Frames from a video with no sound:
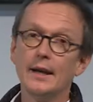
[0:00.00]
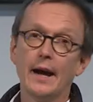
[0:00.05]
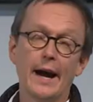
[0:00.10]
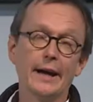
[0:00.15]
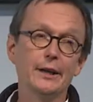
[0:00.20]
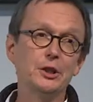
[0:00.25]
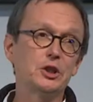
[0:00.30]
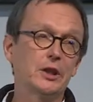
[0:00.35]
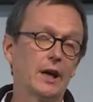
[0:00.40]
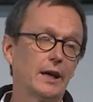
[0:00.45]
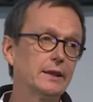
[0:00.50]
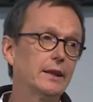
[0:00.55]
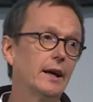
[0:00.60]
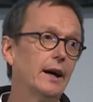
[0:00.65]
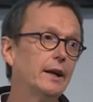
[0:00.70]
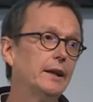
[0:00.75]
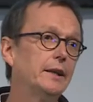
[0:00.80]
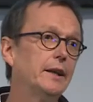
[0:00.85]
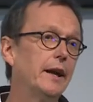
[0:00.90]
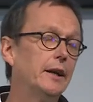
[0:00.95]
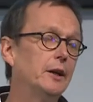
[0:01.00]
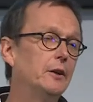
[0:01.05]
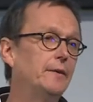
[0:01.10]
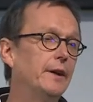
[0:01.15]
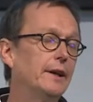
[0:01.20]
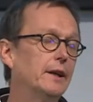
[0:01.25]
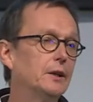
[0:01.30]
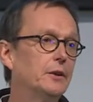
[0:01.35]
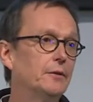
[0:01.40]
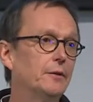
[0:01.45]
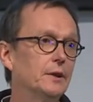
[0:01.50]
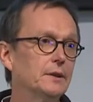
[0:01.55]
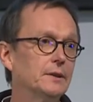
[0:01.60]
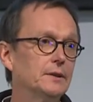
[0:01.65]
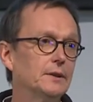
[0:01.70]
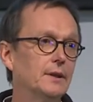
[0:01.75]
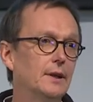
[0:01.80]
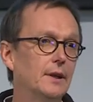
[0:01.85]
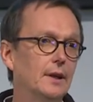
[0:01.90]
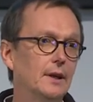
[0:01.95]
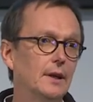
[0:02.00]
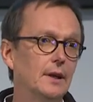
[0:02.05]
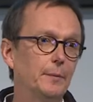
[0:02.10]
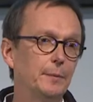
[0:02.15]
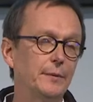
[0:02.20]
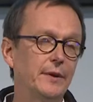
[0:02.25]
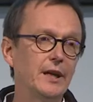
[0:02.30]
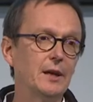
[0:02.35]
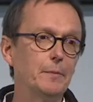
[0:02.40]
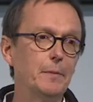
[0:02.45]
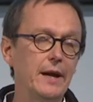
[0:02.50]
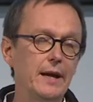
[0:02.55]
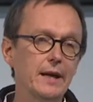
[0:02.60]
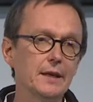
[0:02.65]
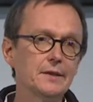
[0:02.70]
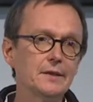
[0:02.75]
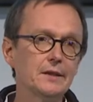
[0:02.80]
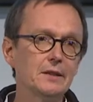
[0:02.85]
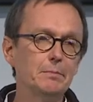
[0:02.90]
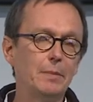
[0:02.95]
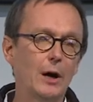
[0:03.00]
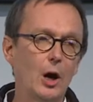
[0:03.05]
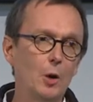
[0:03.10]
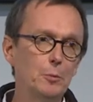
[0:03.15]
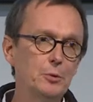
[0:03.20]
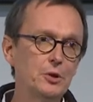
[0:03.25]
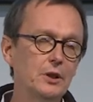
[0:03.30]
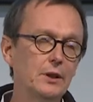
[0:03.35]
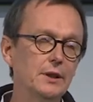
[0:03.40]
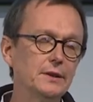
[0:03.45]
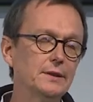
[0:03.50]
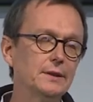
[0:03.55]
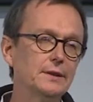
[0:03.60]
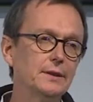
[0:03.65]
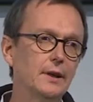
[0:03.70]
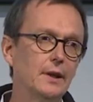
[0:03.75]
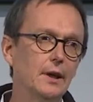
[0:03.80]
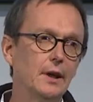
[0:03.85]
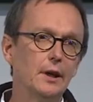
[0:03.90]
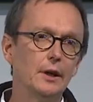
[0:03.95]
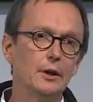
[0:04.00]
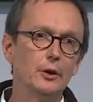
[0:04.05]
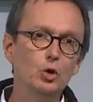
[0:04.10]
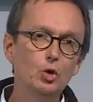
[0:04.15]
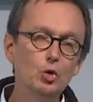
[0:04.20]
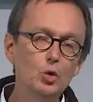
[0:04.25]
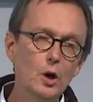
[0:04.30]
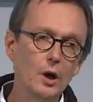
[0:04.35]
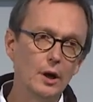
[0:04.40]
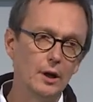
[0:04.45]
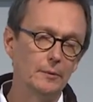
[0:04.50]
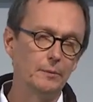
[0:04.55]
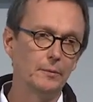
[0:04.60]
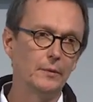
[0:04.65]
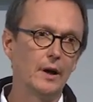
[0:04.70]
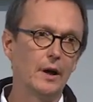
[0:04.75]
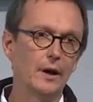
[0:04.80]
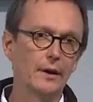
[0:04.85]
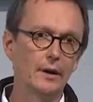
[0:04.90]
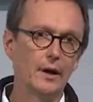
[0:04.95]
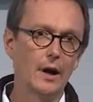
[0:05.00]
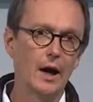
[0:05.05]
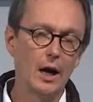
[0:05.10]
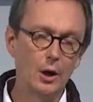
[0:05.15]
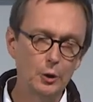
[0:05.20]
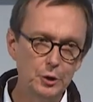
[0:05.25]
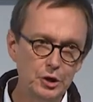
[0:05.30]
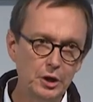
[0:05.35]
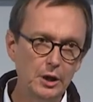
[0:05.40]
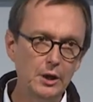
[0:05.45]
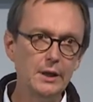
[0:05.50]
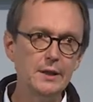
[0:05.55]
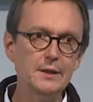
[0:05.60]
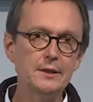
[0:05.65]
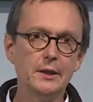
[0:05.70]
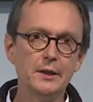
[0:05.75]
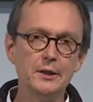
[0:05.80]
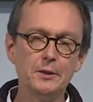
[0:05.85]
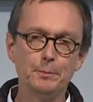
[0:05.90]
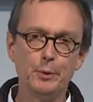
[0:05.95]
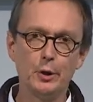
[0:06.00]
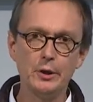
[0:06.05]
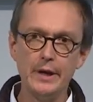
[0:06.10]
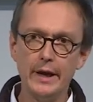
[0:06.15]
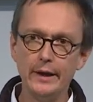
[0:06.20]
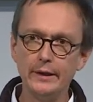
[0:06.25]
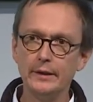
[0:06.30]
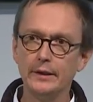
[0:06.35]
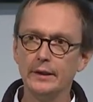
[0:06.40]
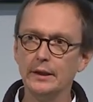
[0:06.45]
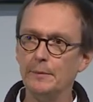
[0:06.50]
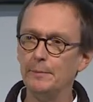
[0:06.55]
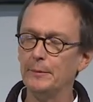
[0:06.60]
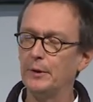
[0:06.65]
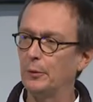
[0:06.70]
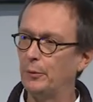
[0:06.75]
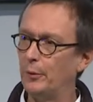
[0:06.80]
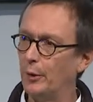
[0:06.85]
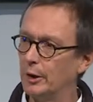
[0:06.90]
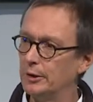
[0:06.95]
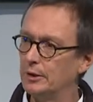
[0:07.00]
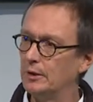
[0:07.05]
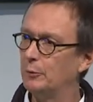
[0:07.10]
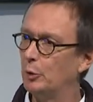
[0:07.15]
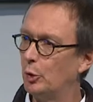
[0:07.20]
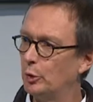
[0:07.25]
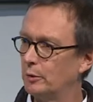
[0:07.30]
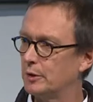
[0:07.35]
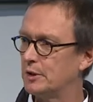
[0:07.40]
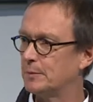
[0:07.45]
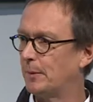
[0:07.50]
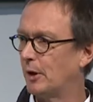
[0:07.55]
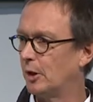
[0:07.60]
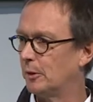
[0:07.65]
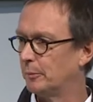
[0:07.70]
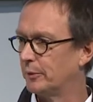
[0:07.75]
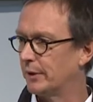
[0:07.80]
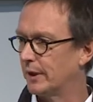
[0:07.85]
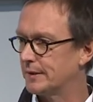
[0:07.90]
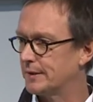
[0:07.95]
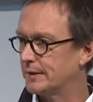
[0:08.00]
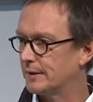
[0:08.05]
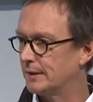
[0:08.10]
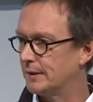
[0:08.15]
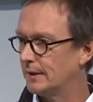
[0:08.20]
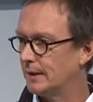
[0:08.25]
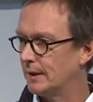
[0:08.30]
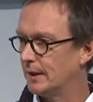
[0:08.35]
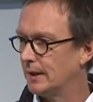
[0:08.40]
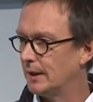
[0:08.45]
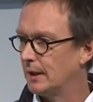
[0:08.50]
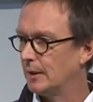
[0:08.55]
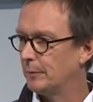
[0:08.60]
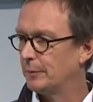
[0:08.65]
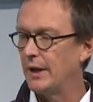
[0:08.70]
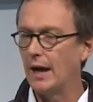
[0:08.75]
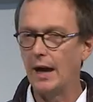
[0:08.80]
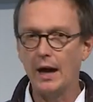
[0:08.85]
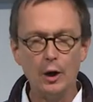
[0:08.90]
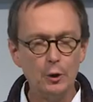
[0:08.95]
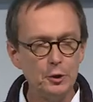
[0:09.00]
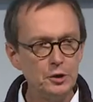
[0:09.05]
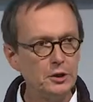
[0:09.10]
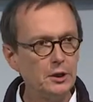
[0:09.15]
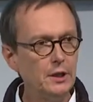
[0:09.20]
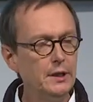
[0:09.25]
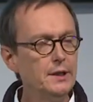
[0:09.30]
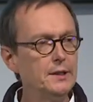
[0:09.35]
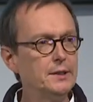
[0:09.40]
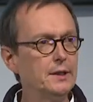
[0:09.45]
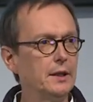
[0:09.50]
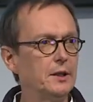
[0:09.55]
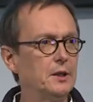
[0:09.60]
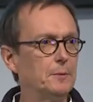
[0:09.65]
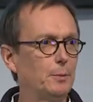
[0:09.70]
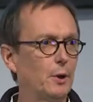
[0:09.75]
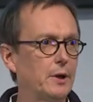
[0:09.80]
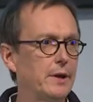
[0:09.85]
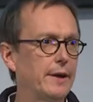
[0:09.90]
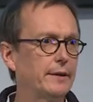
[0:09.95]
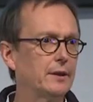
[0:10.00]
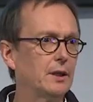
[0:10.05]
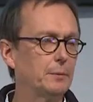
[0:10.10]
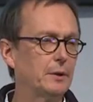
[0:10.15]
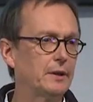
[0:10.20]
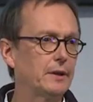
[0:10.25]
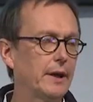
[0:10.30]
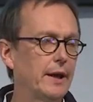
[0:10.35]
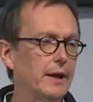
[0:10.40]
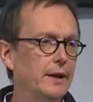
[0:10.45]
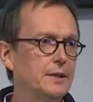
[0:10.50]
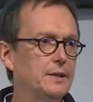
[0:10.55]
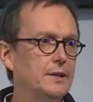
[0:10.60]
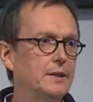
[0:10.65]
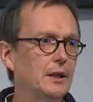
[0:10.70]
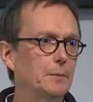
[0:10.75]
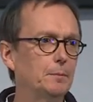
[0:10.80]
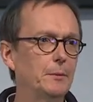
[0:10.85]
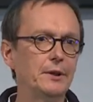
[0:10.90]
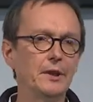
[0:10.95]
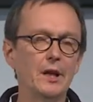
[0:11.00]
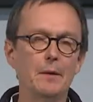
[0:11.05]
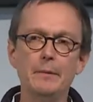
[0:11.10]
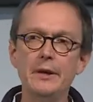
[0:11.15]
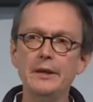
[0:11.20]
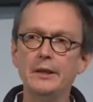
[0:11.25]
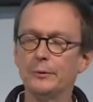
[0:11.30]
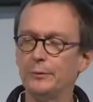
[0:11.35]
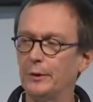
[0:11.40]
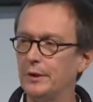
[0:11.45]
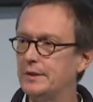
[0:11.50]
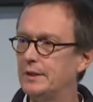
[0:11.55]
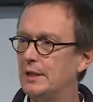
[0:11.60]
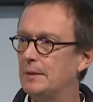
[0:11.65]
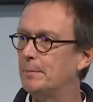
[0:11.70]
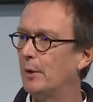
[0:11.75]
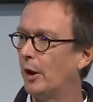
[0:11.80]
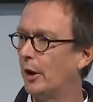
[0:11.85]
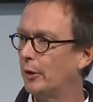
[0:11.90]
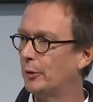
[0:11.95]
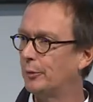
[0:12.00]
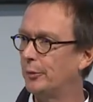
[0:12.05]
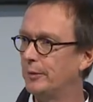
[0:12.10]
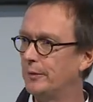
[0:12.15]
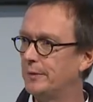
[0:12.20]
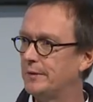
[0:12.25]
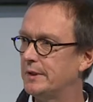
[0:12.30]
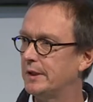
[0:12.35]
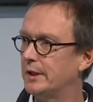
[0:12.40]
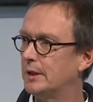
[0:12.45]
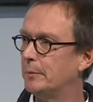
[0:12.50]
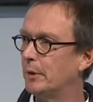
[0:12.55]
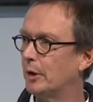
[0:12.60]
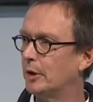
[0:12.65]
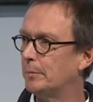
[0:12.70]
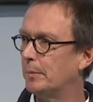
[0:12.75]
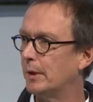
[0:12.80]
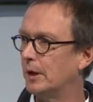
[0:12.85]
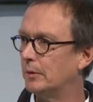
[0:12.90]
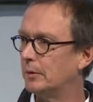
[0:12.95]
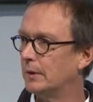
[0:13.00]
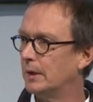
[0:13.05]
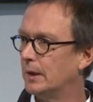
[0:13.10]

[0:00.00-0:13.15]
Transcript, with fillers: ein Stadtteil, der entwickelt wird, der im ersten Bauabschnitt nur ausschließlich Projekte im geförderten Wohnungsbau umfasst, der ausschließlich Projekte mit realisiert mit einer Miete von 7,50 Euro im Neubau,